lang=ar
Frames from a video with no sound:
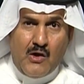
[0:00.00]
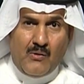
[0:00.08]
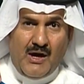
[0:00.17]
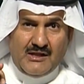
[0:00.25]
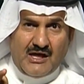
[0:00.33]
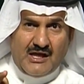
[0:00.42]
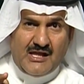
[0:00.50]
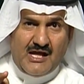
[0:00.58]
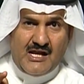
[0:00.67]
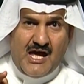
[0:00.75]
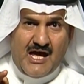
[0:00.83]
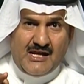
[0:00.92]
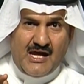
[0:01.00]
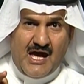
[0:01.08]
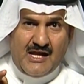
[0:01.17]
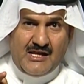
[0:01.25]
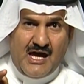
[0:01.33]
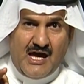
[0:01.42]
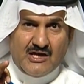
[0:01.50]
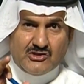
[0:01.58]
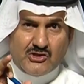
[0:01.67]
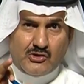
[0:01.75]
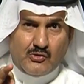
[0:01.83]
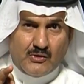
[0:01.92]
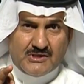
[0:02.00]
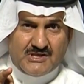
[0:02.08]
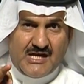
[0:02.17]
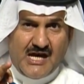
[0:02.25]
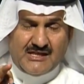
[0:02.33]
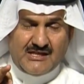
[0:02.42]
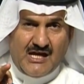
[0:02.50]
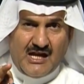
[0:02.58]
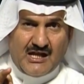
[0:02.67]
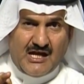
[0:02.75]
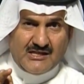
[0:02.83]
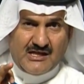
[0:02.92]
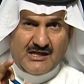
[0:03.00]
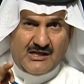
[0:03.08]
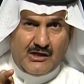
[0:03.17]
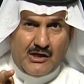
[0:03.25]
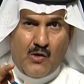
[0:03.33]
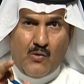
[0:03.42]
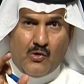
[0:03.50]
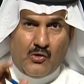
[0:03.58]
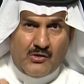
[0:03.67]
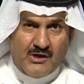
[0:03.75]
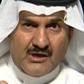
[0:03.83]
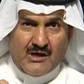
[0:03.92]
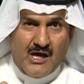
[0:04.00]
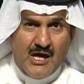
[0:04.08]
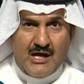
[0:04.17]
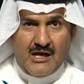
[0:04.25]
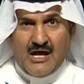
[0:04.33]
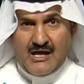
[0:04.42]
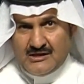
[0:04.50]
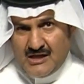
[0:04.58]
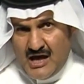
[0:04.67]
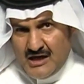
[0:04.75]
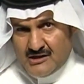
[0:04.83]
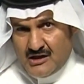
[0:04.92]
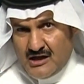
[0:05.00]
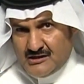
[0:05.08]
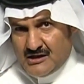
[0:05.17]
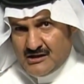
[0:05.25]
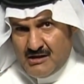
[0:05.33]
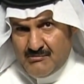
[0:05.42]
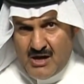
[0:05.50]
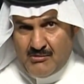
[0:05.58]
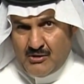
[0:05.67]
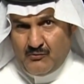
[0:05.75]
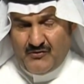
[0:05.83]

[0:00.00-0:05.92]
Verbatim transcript: واعتقد ان ان ان الصندوق السيادي القطري لو خنق لانتهت قطر تماما طيب.